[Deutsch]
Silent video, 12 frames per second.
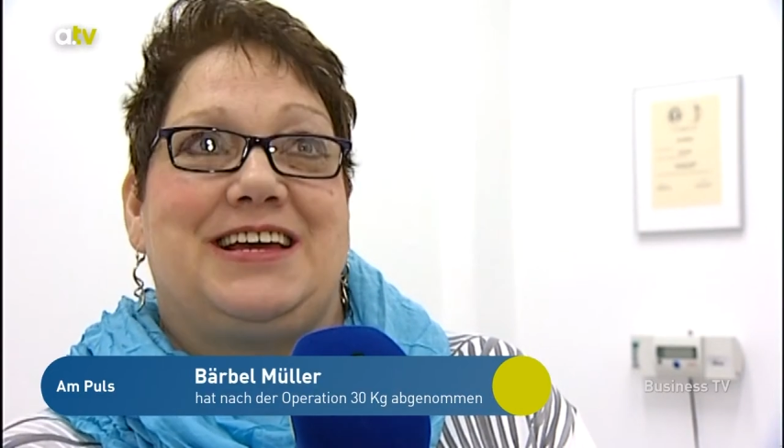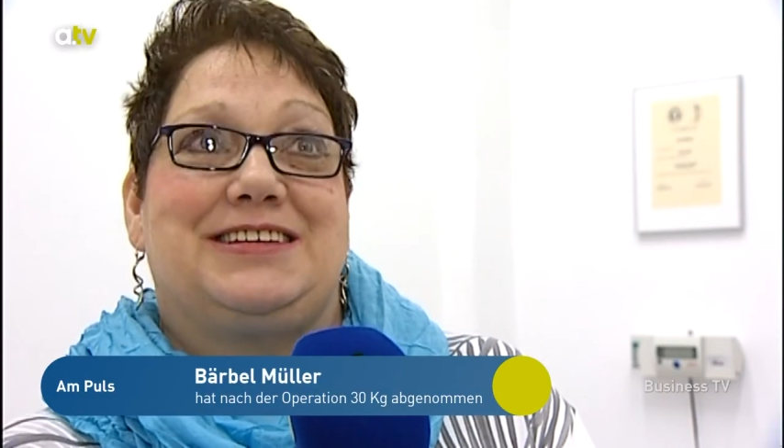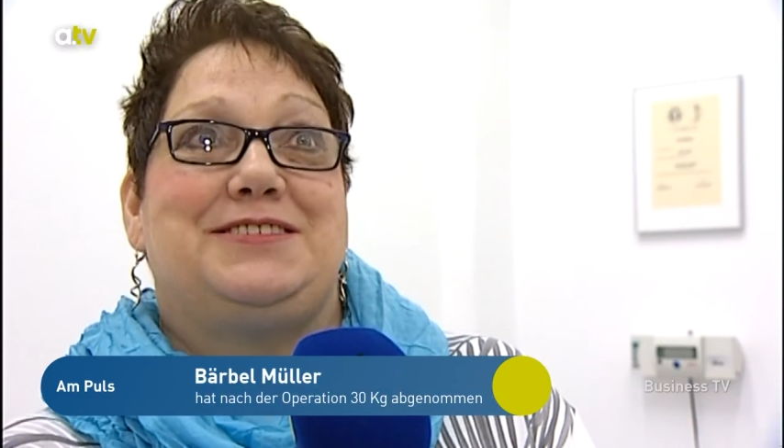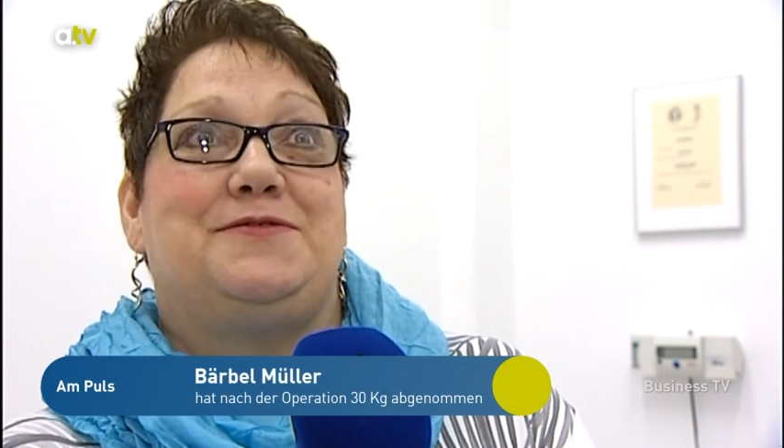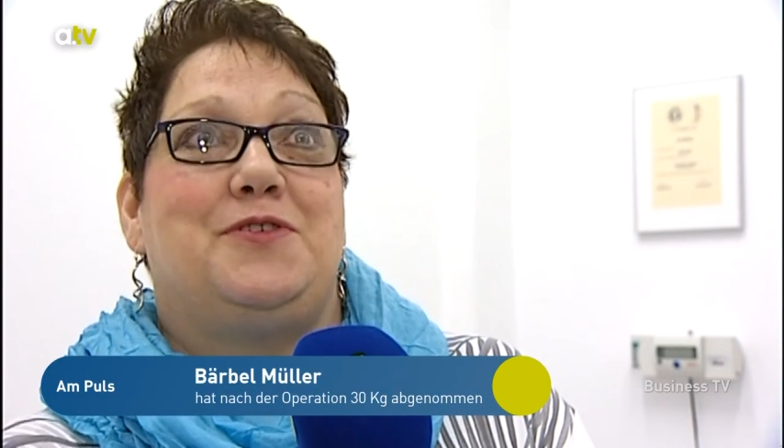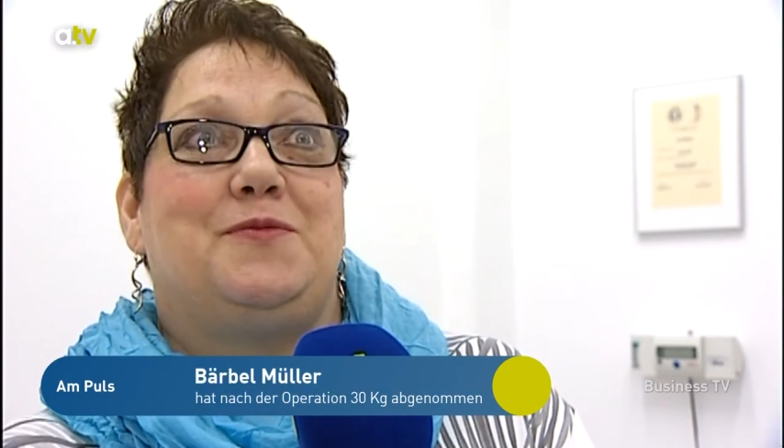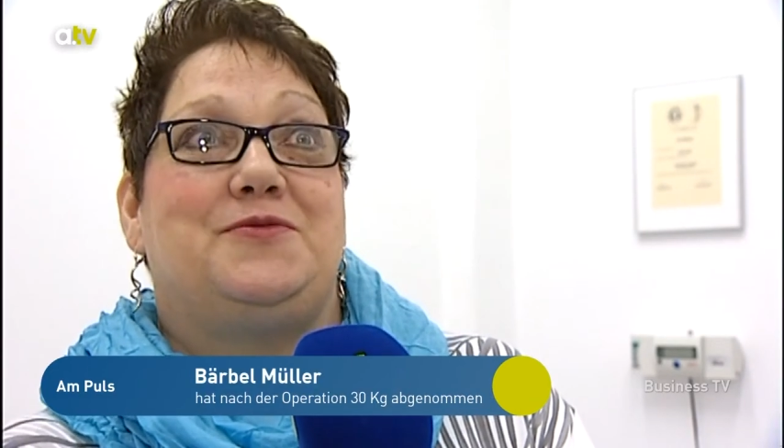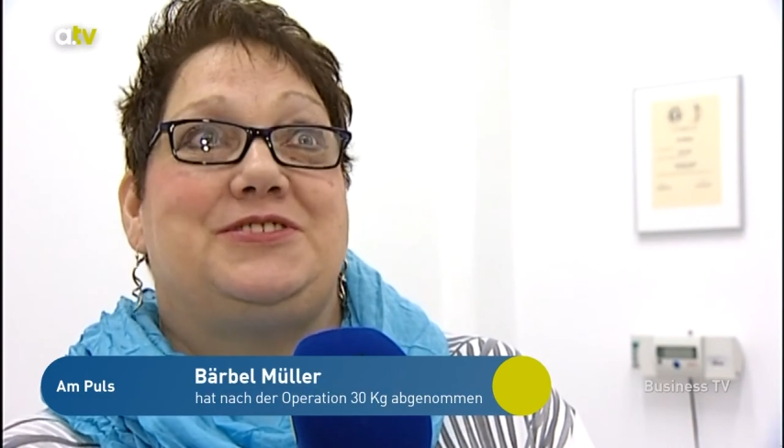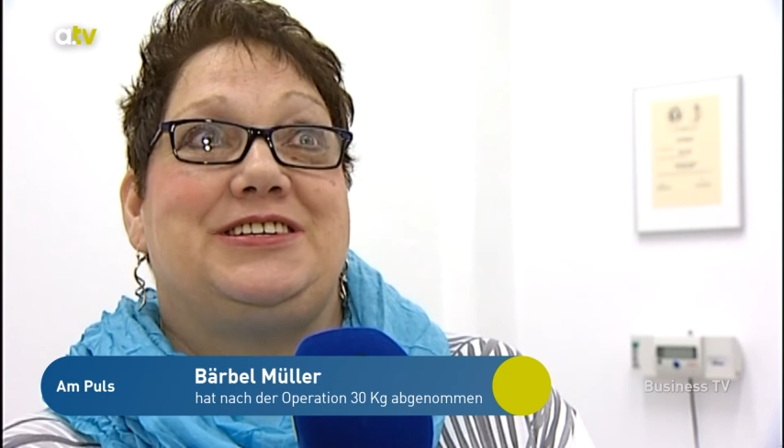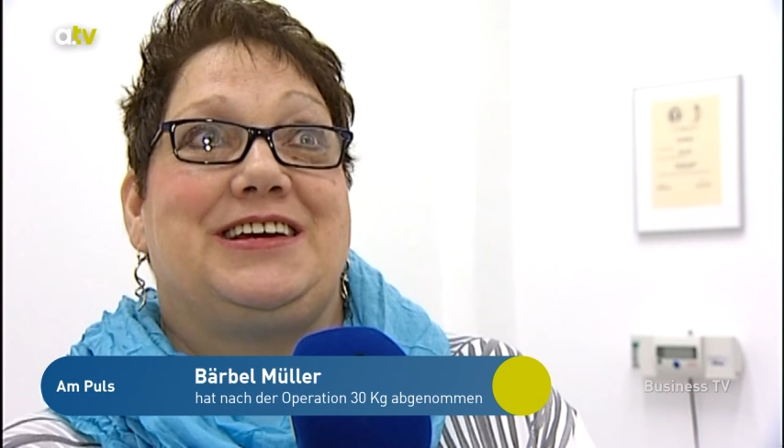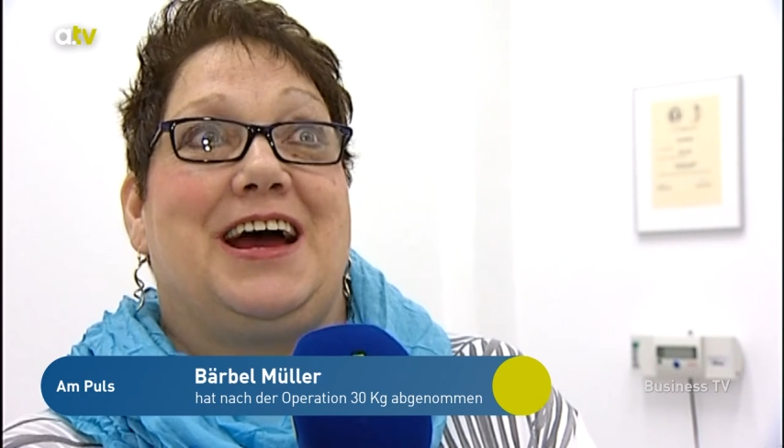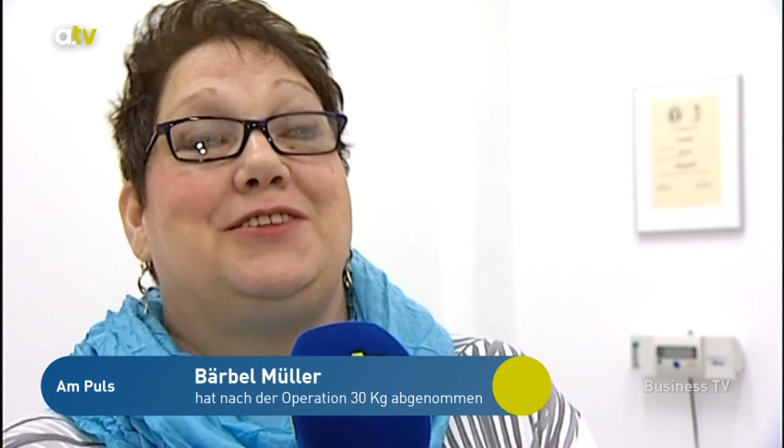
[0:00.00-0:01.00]

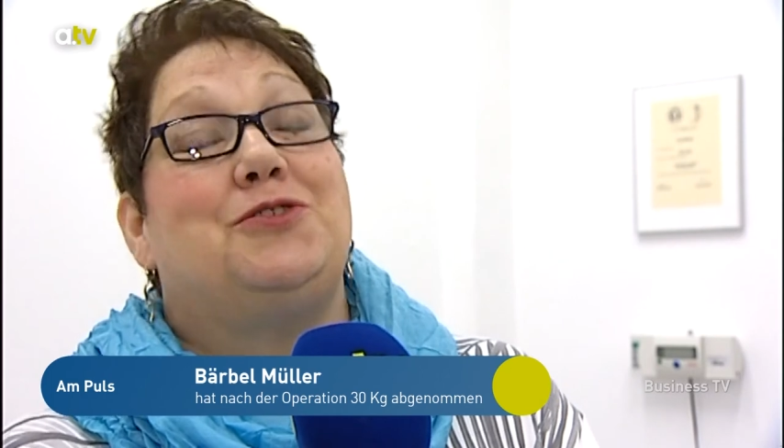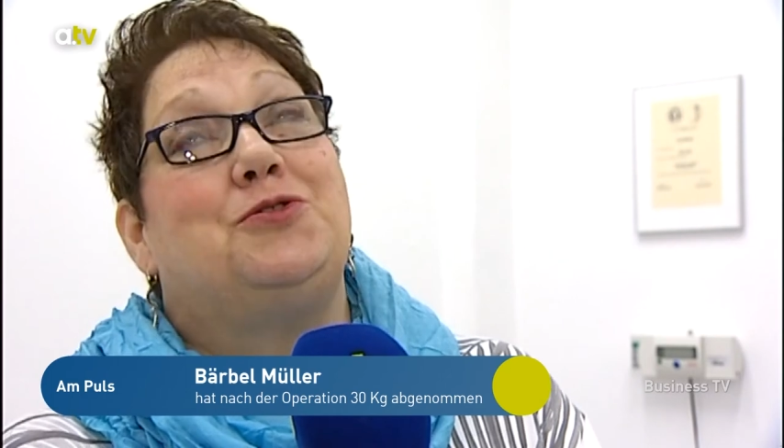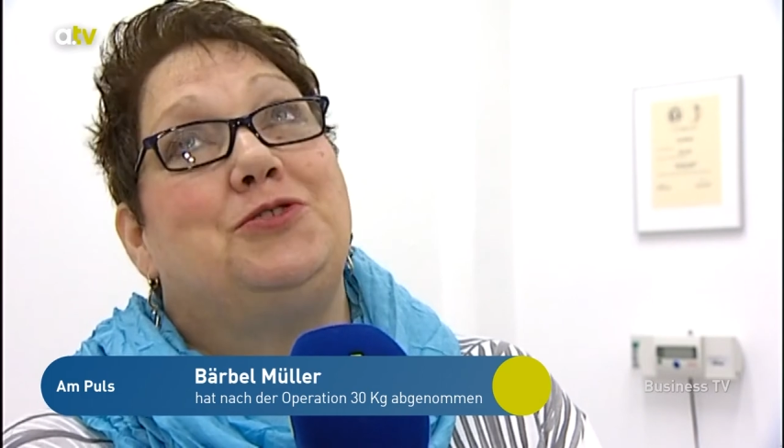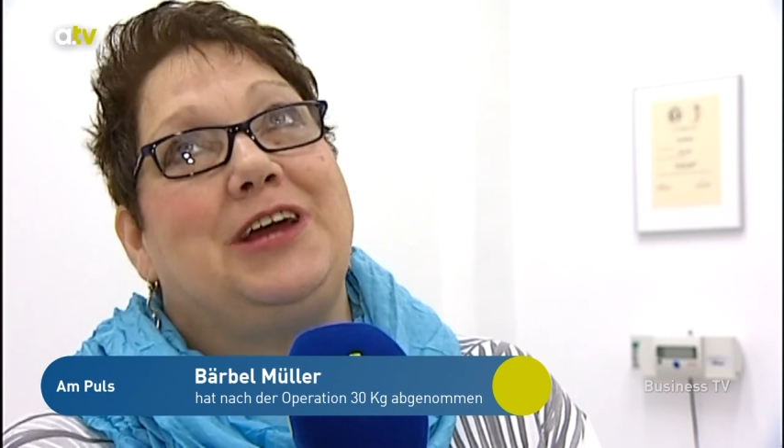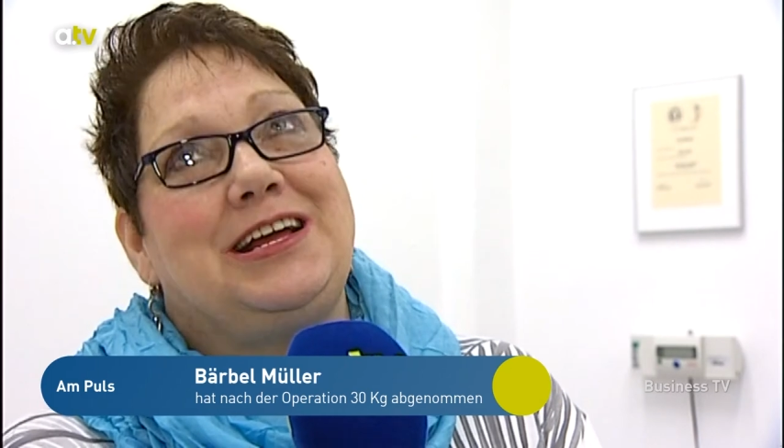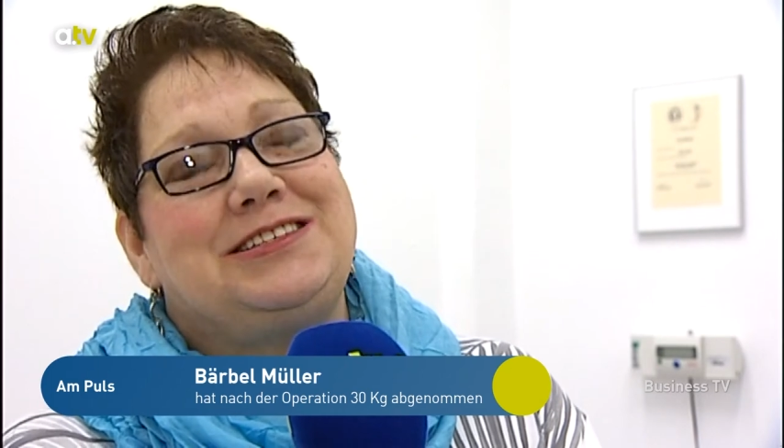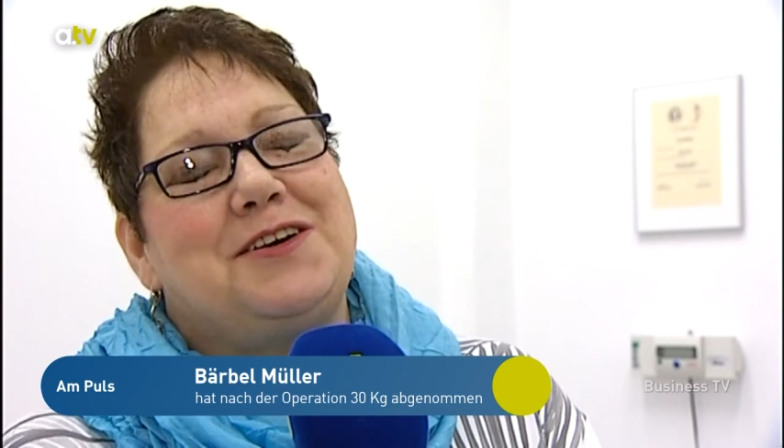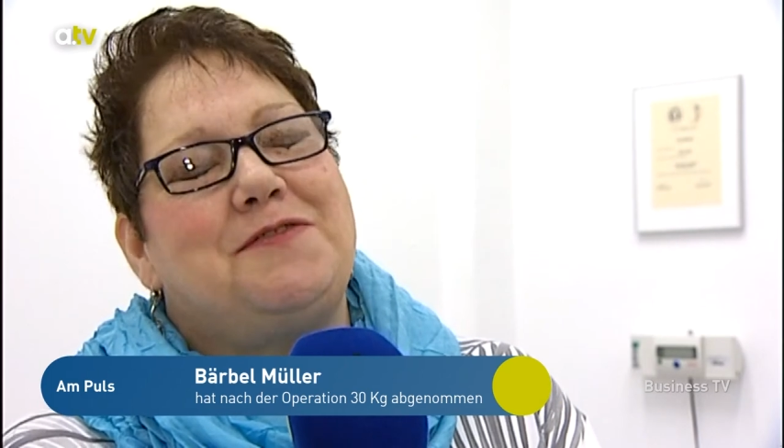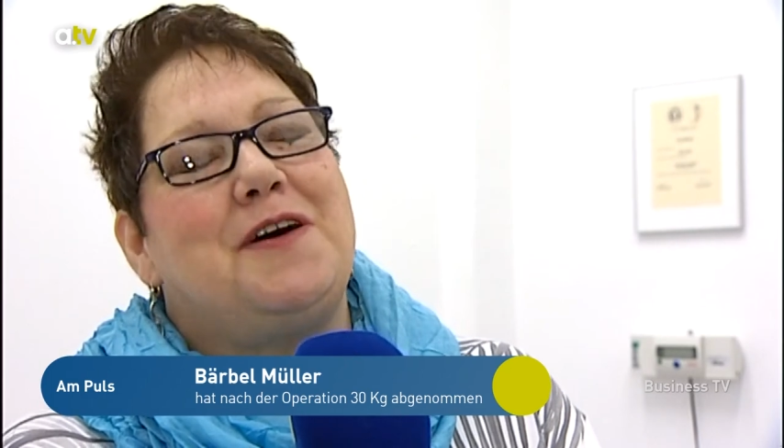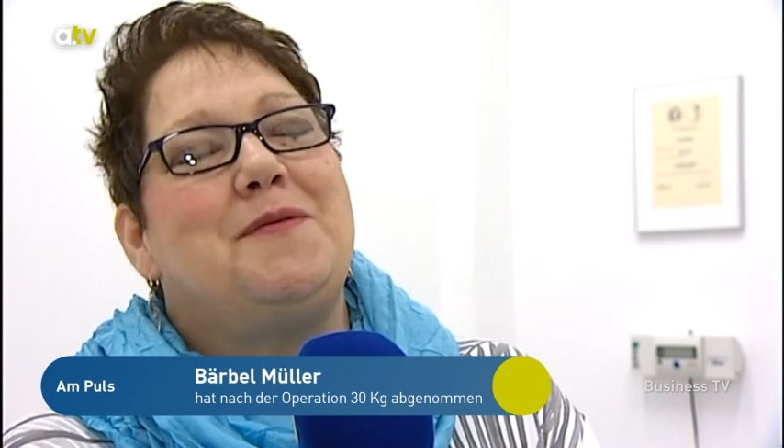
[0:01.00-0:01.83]
56 hatte und jetzt auf